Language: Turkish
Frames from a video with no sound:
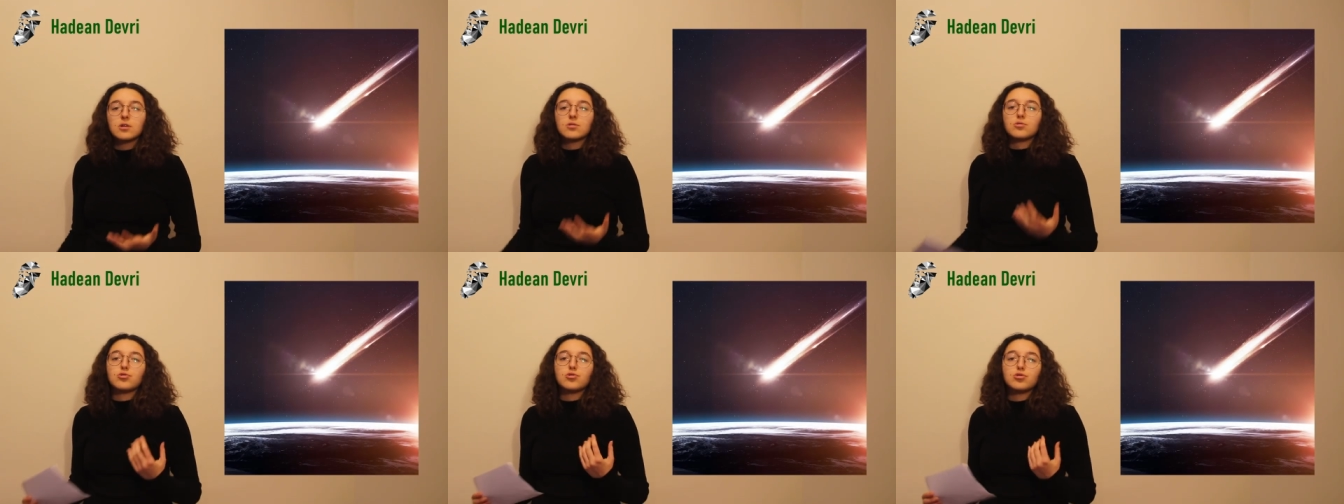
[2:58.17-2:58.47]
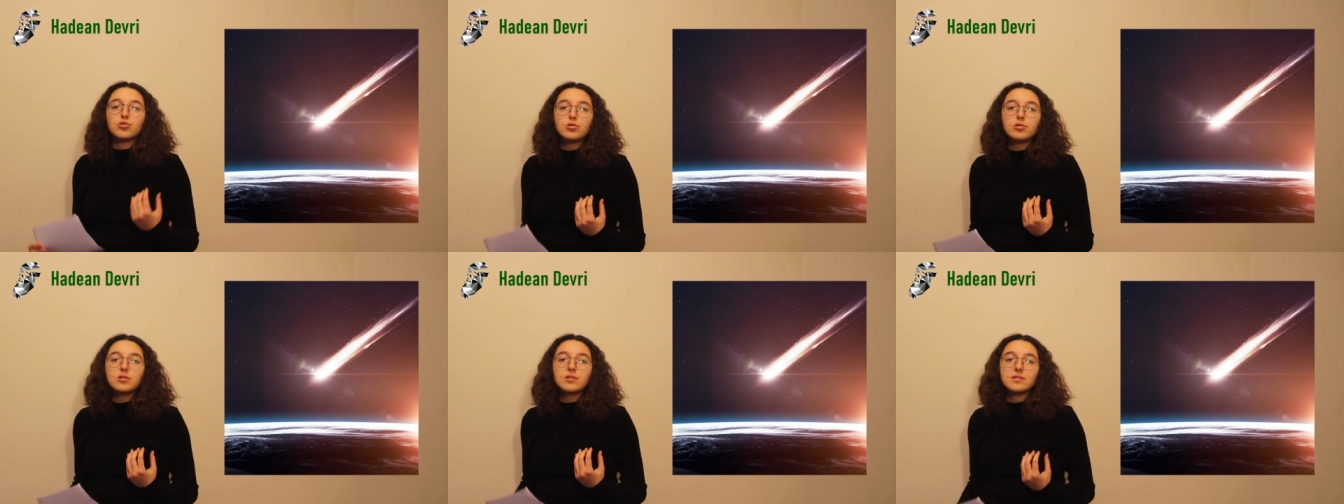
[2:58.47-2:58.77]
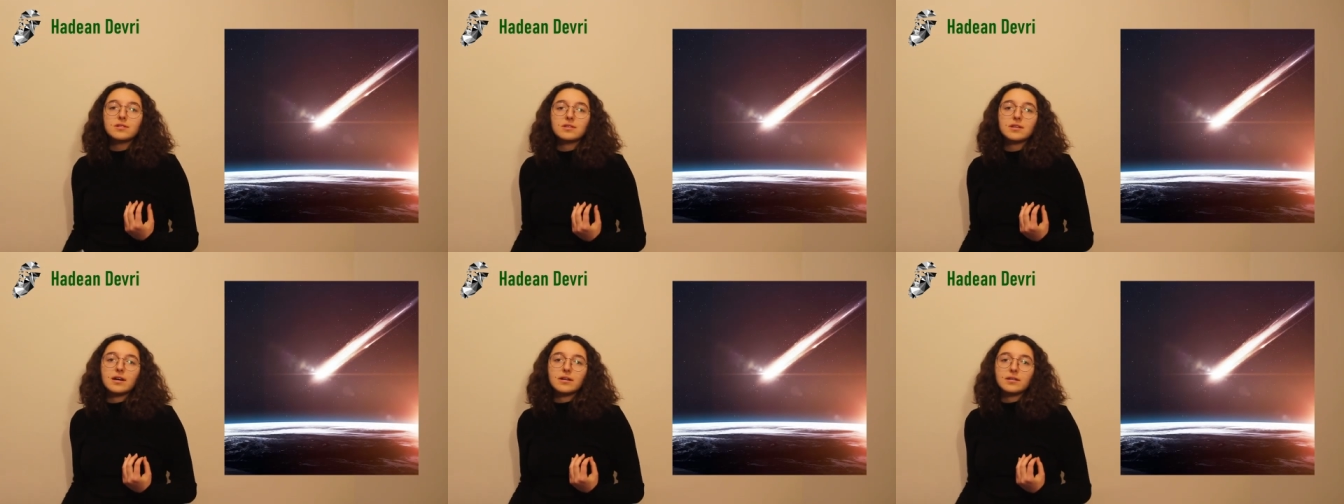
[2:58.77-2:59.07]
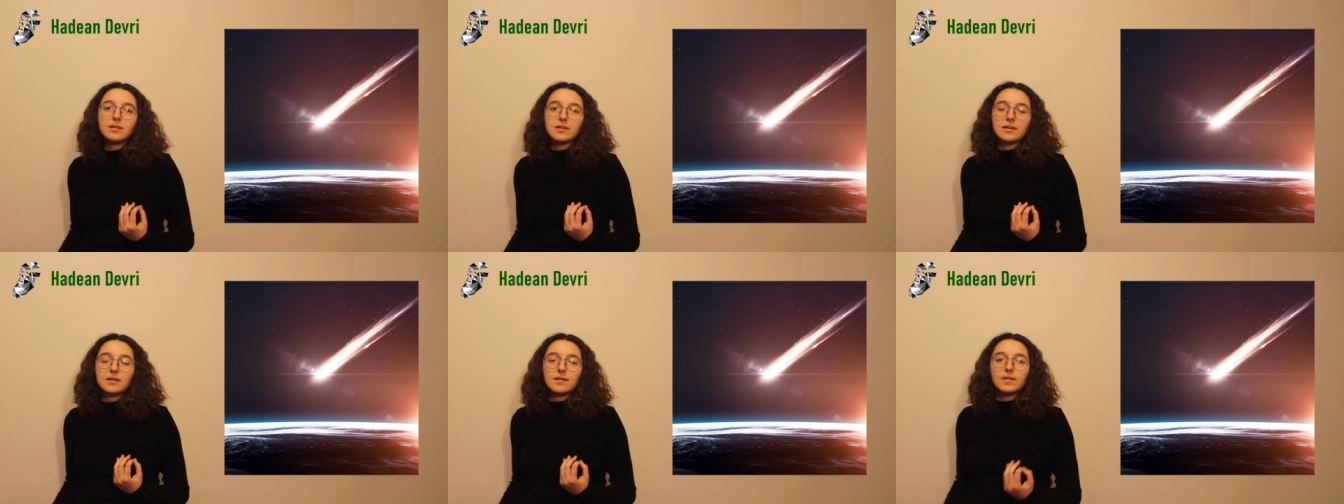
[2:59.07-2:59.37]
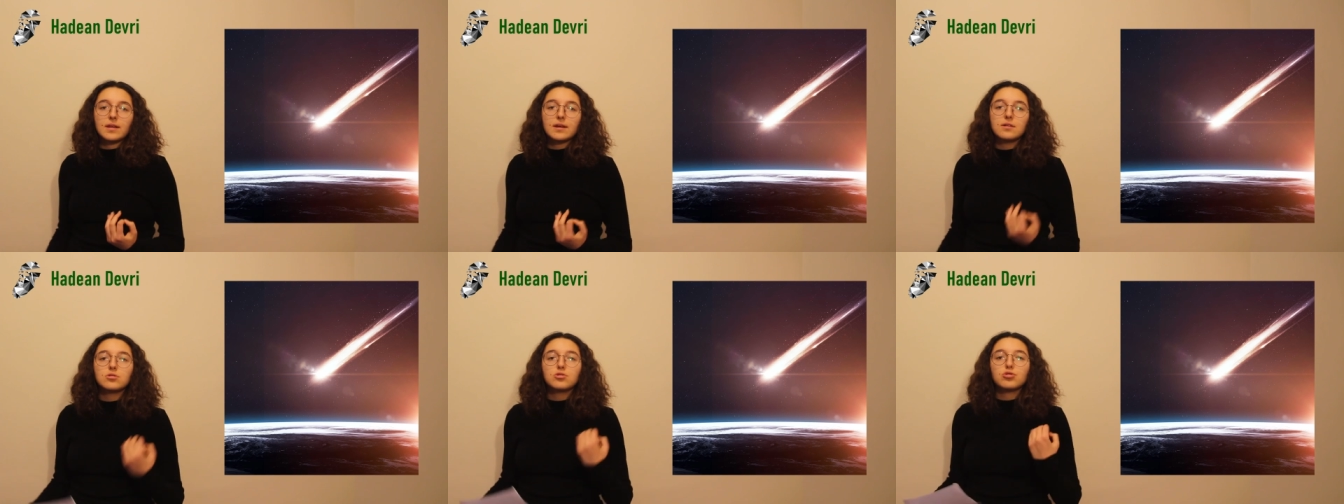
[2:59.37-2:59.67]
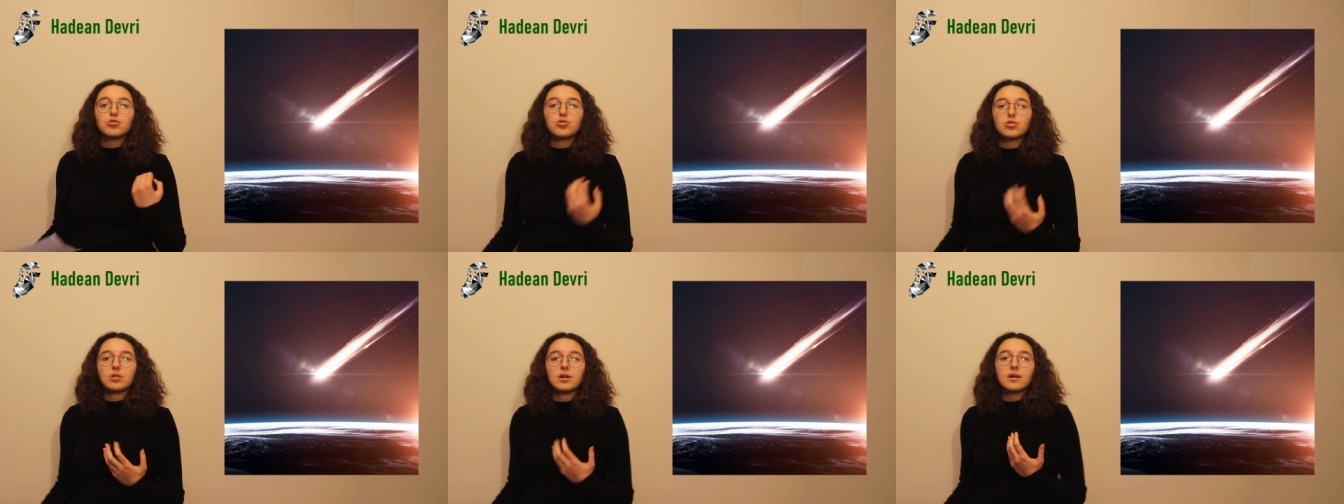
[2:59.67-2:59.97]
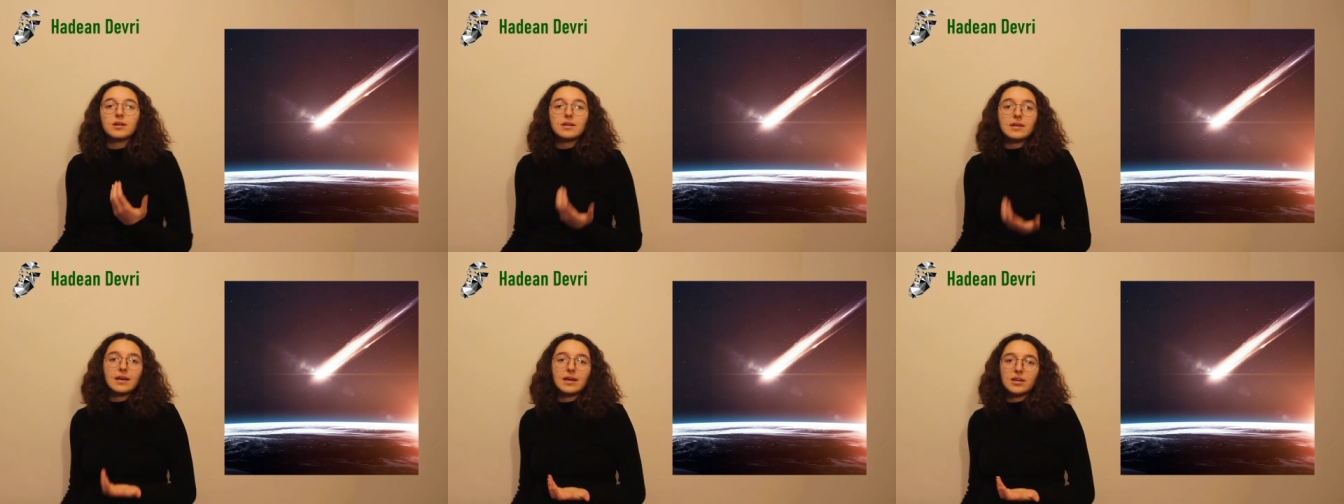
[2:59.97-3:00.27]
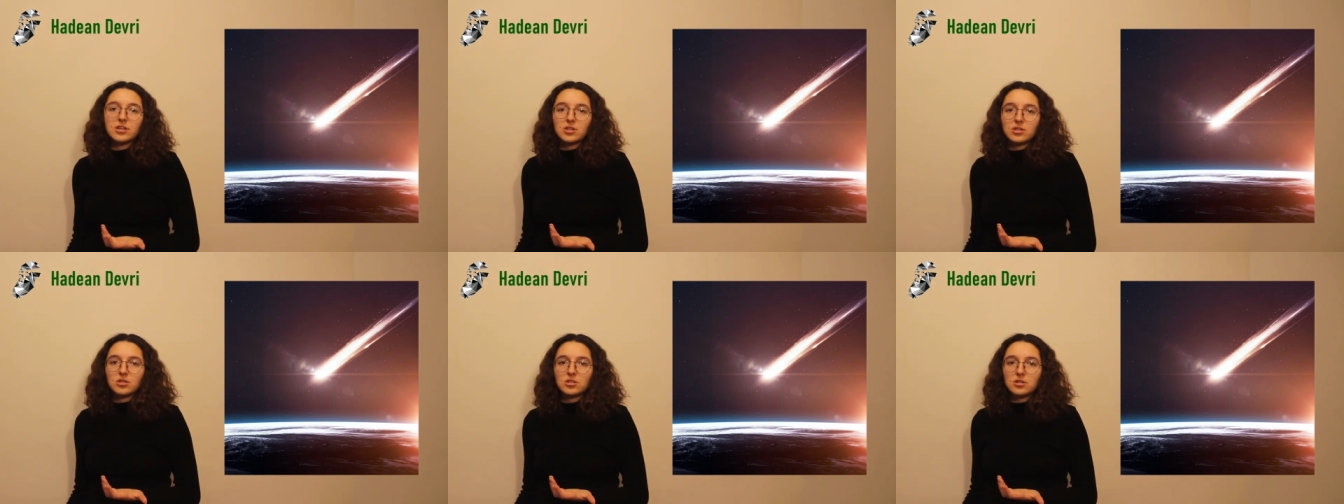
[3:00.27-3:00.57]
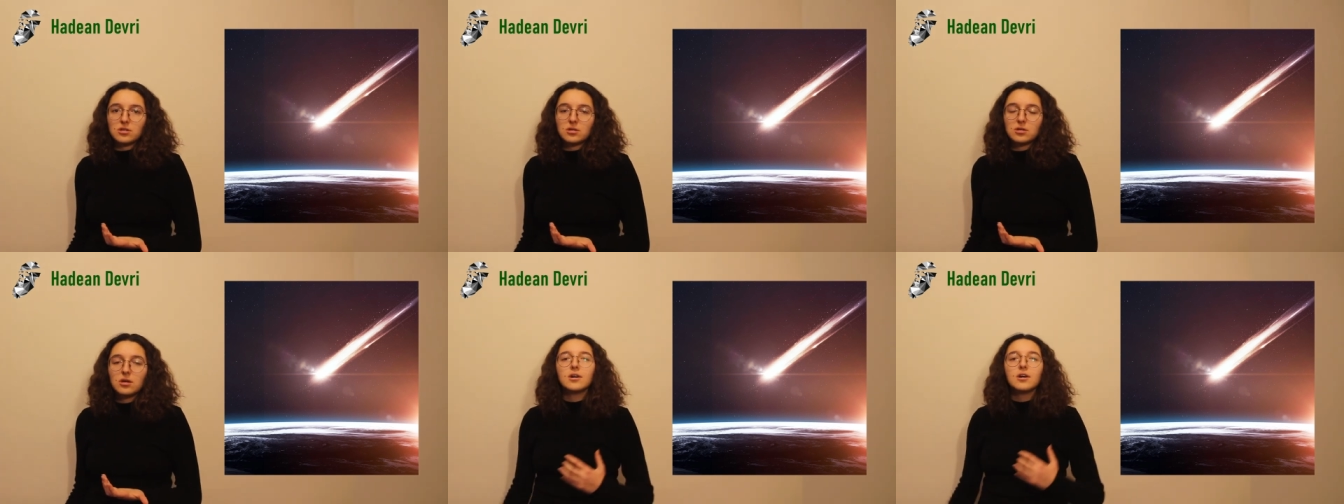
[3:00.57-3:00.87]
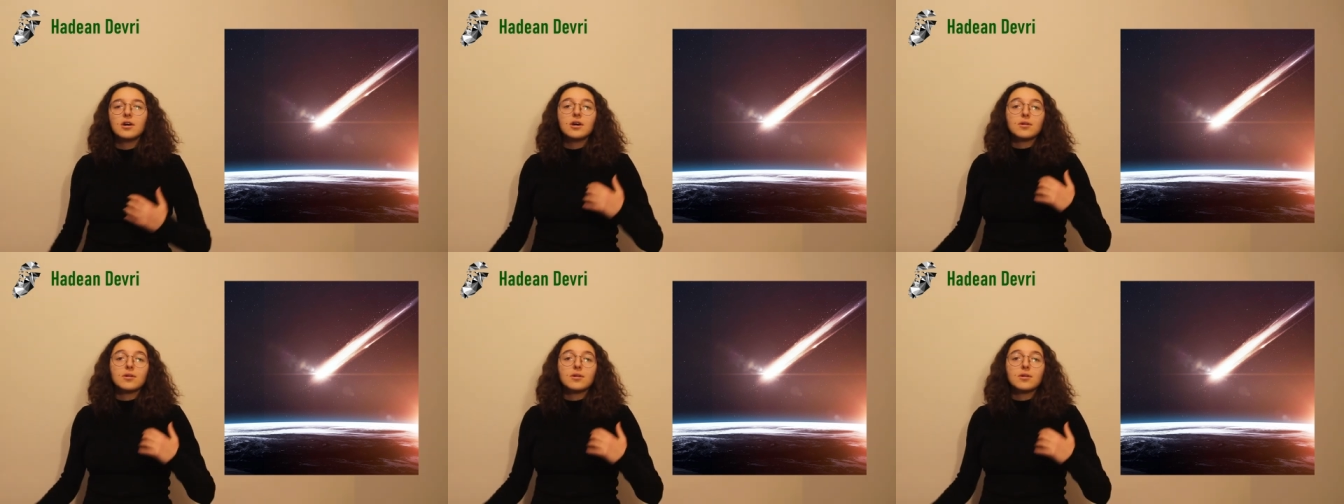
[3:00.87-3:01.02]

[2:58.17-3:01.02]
kuyruklu yıldızlardakinden çok daha iyi eşleşir.